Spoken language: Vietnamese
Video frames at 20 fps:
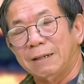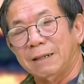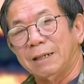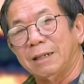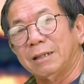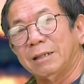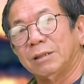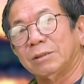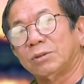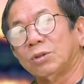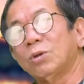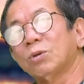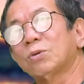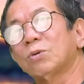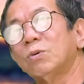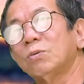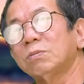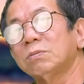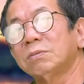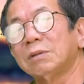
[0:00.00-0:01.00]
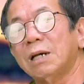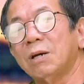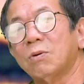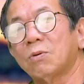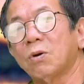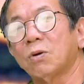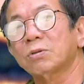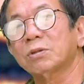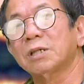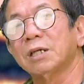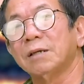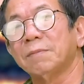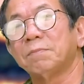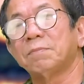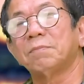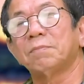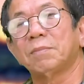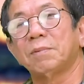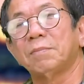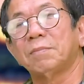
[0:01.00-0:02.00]
À, tôi cũng đều có dịp
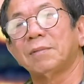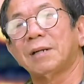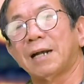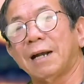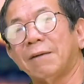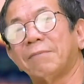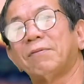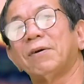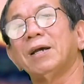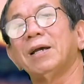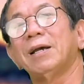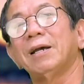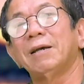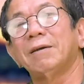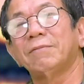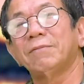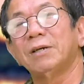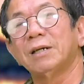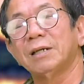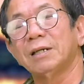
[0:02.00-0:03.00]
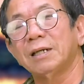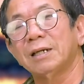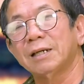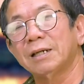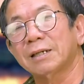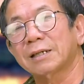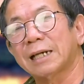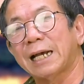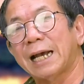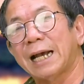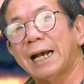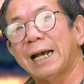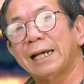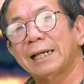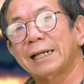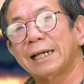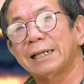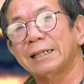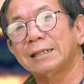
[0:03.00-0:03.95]
cà phê với ờ, cả hai